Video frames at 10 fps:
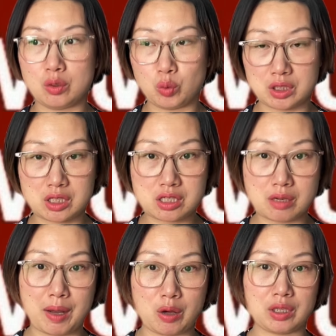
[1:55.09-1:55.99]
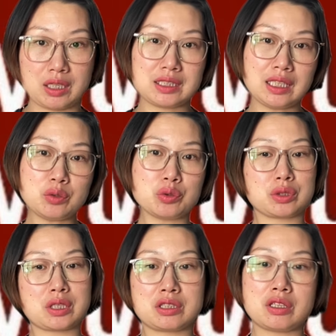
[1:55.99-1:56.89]
我的社保，相当于
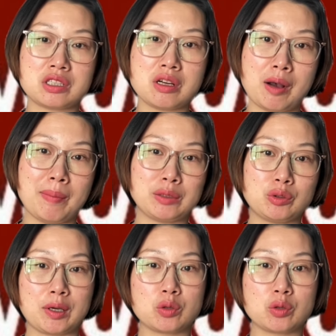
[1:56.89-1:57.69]
叫叫社保吧，对吧？